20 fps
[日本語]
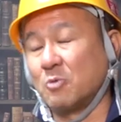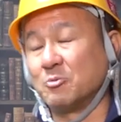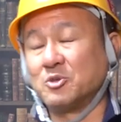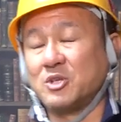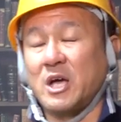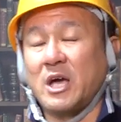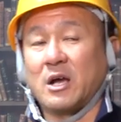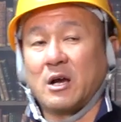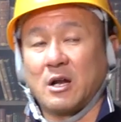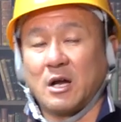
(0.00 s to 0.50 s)
み
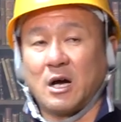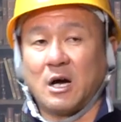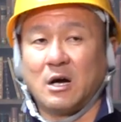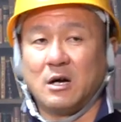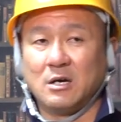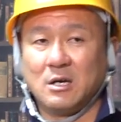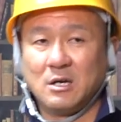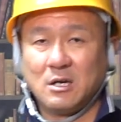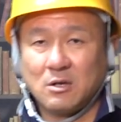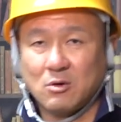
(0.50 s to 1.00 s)
たいか
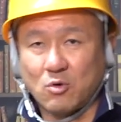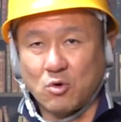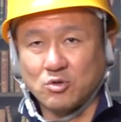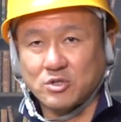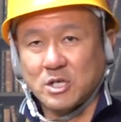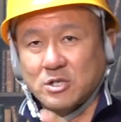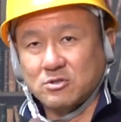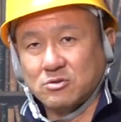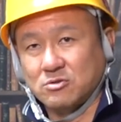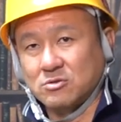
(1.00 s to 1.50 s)
ら、口
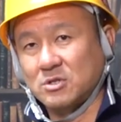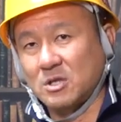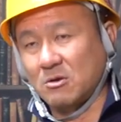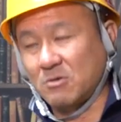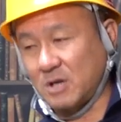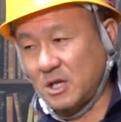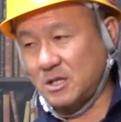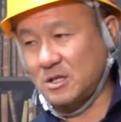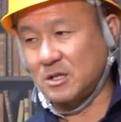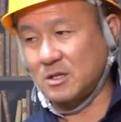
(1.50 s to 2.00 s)
座作ってく
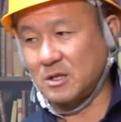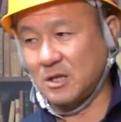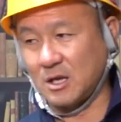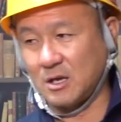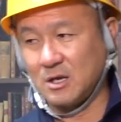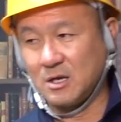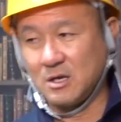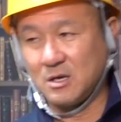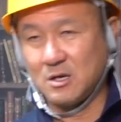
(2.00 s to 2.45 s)
れって言って、